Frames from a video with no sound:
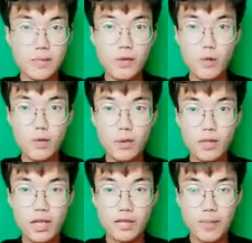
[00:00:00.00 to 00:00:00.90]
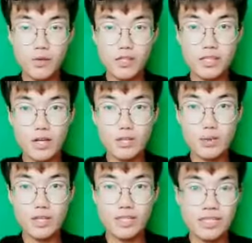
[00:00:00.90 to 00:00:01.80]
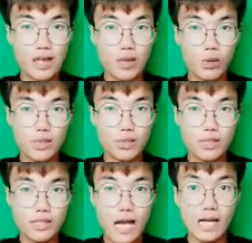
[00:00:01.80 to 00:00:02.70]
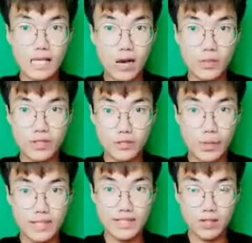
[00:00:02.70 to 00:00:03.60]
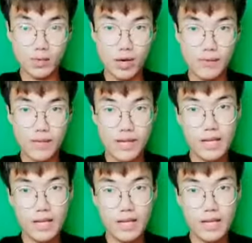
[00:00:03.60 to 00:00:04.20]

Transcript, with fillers: 下面我们回到演播室当中，一起来关注一下两位球员的近况。